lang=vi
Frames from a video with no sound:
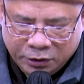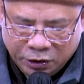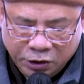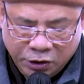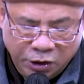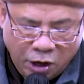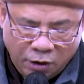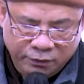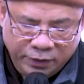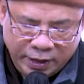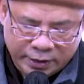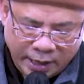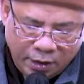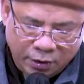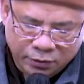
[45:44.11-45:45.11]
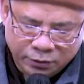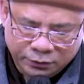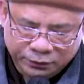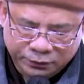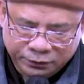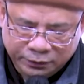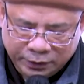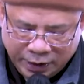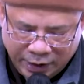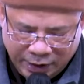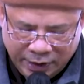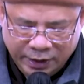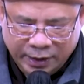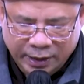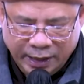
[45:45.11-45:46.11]
Từ đó về sau
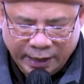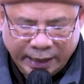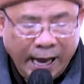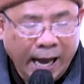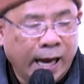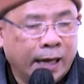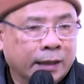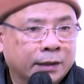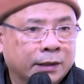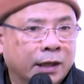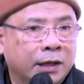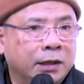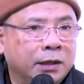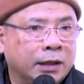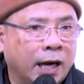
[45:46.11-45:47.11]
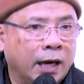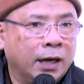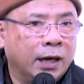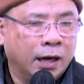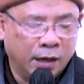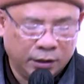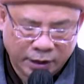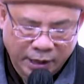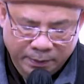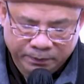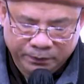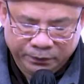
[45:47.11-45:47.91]
thì lại càng tinh tấn hơn thêm.